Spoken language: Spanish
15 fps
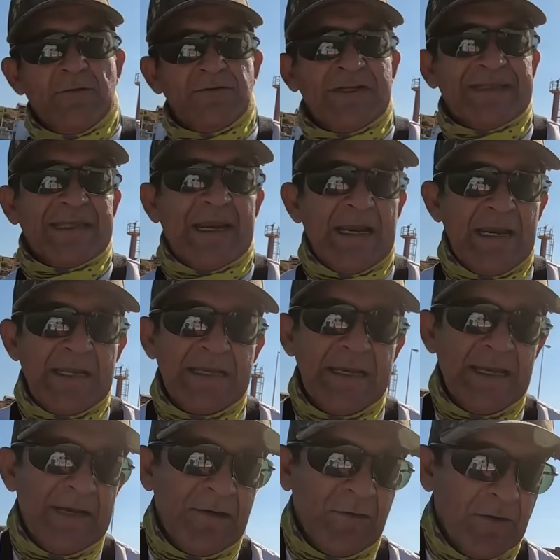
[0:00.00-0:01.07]
vamos a tirarle el
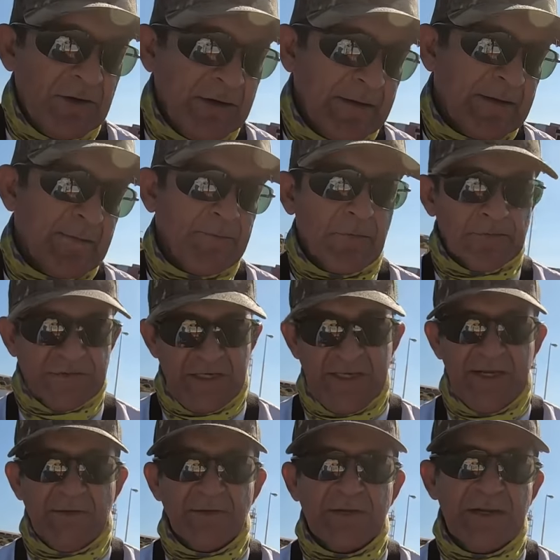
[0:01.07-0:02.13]
jig ahora, que pues
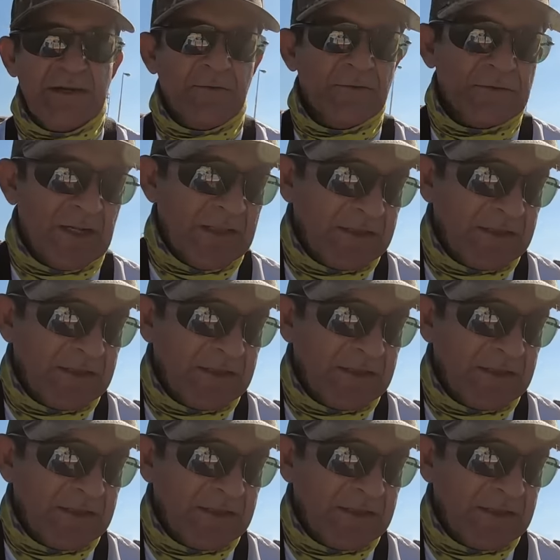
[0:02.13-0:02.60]
sería otra, otra